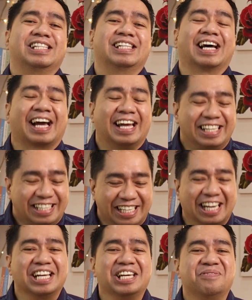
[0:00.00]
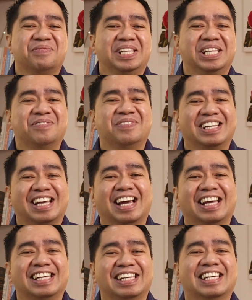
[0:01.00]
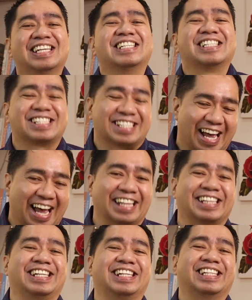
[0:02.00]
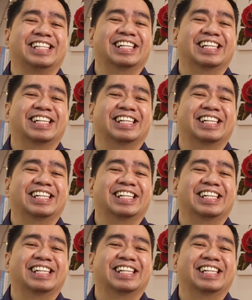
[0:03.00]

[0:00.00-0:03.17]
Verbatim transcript: na Kanyang ibinibigay sa atin.